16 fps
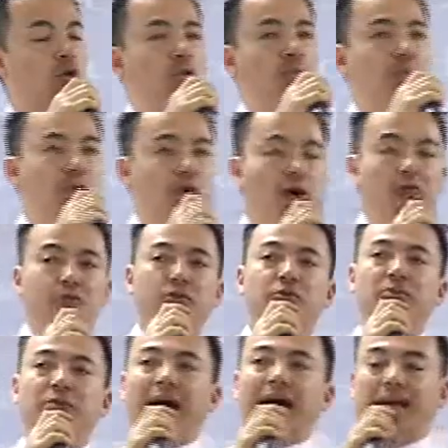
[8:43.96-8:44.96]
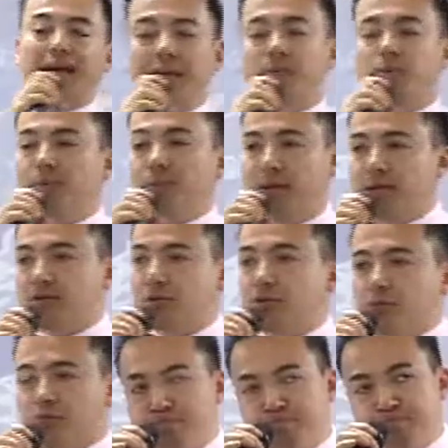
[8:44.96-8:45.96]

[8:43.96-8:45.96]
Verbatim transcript: O povo, naquele momento,